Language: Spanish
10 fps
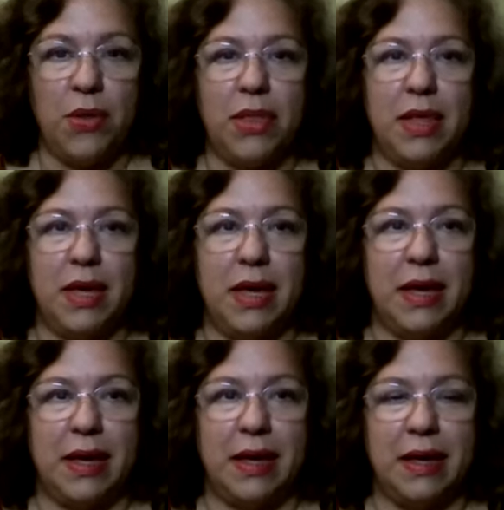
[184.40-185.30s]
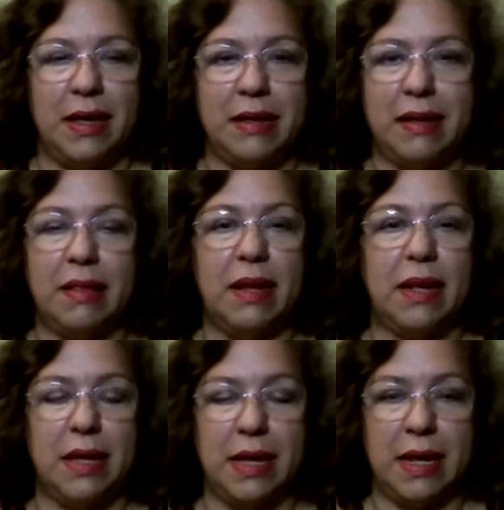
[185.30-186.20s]
poco de,
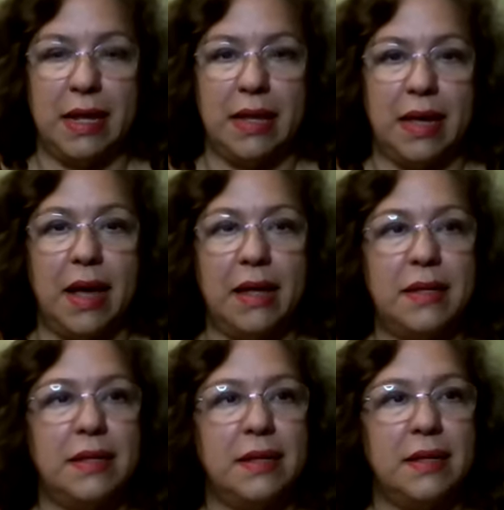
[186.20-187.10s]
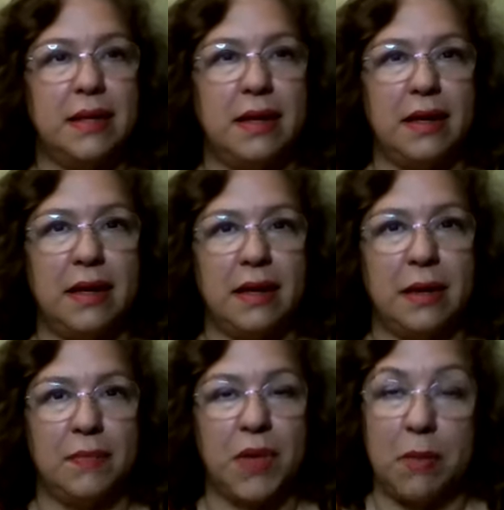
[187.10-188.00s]
tranquilidad.
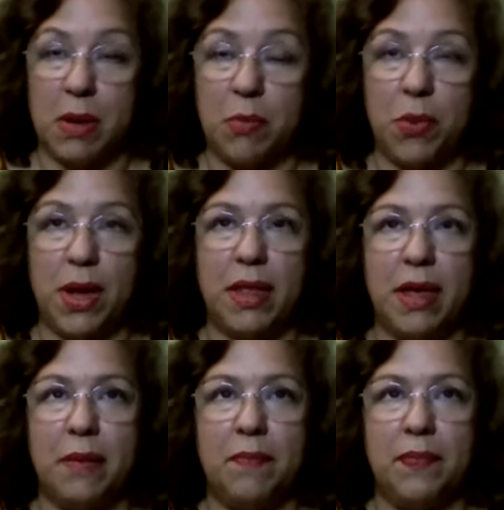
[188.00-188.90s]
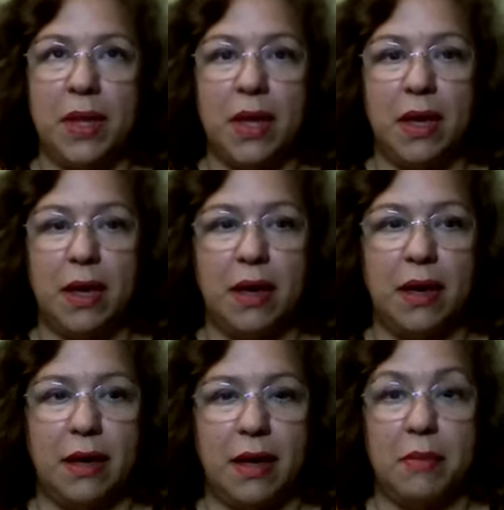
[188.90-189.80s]
Eh, también puede
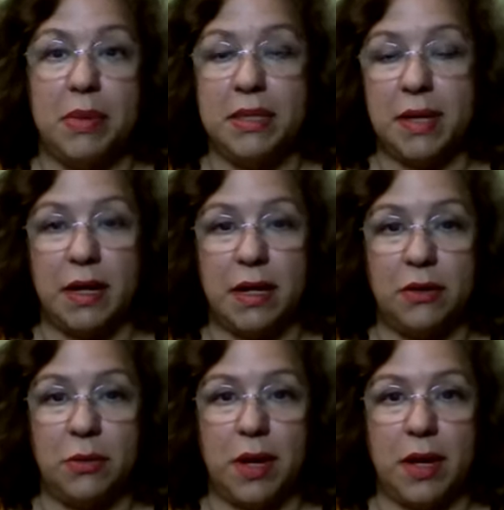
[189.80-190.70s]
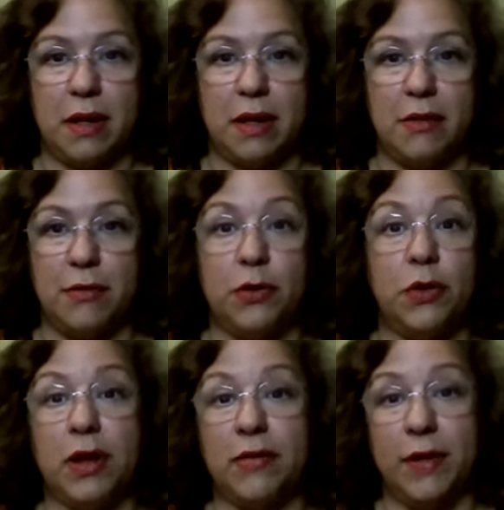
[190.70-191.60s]
ah, empezar a tomar
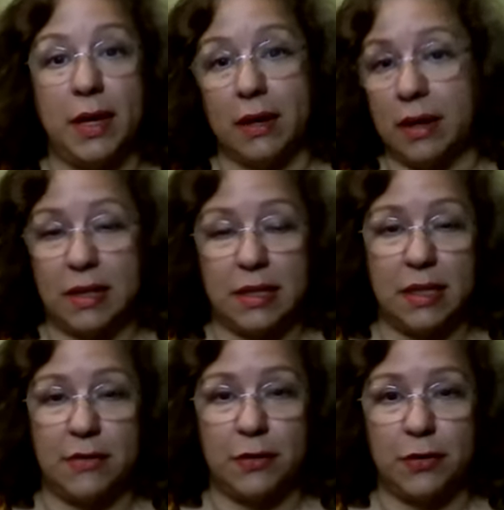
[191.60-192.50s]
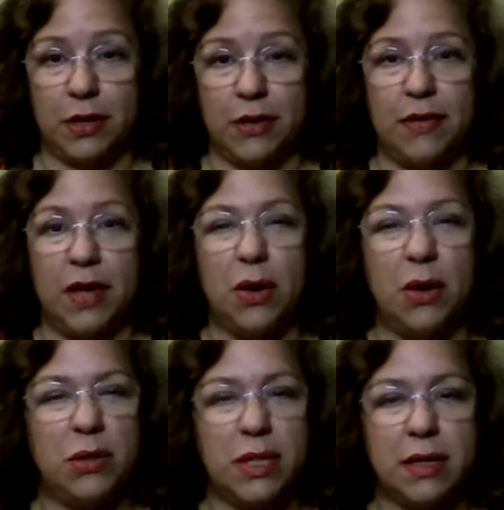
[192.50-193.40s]
eh, fotografía, clases de
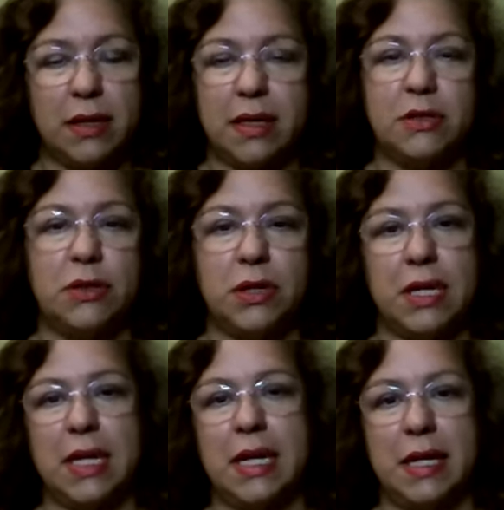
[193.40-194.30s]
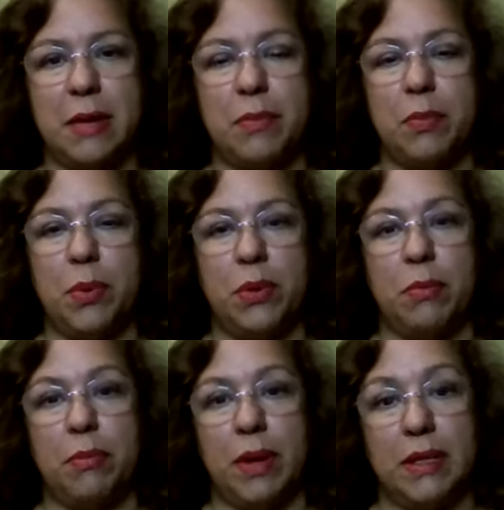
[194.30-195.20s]
fotografía, cosas que son regidas
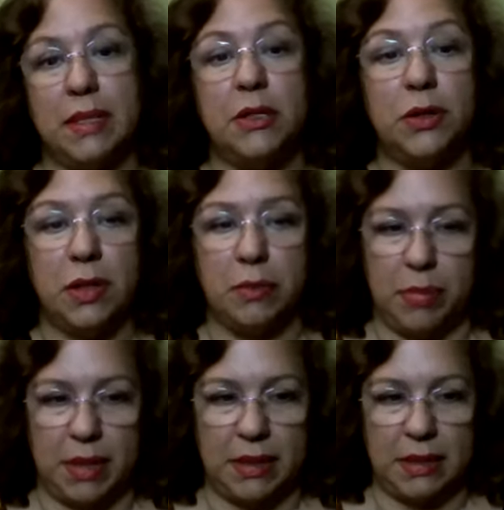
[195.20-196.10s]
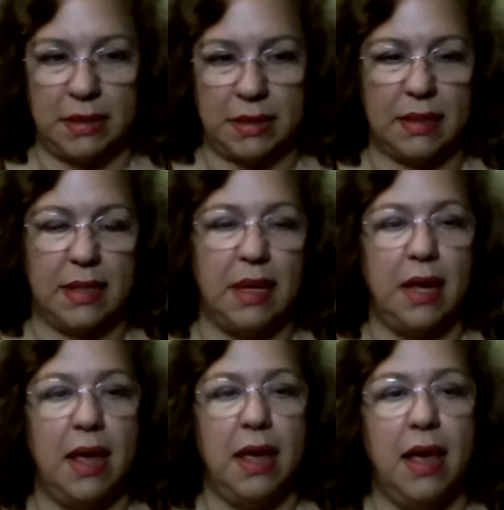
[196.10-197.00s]
por el signo de Pisces.
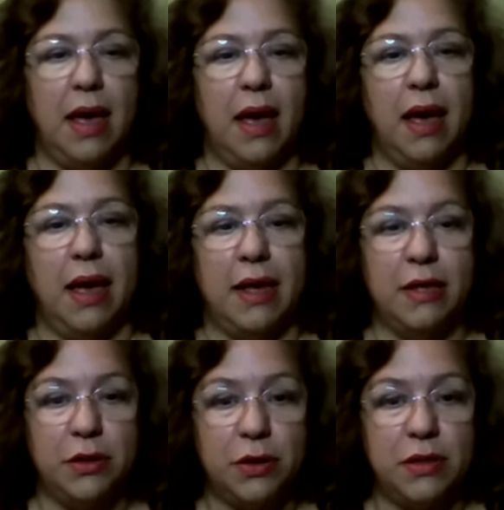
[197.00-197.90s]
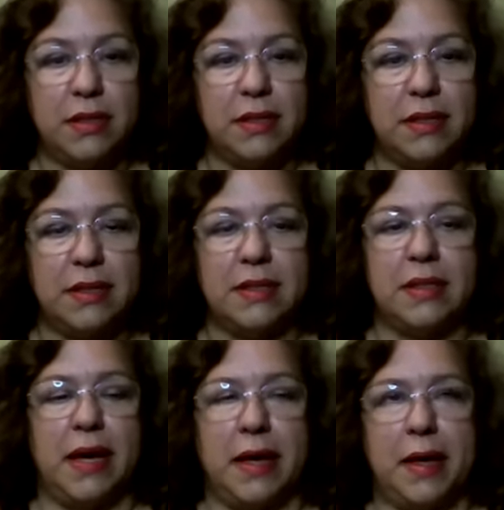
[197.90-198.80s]

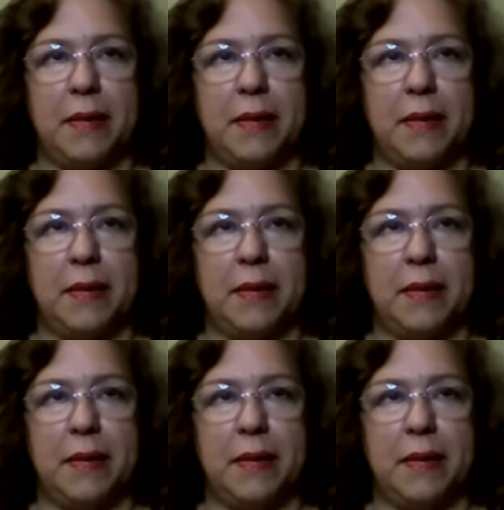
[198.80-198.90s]
Entonces,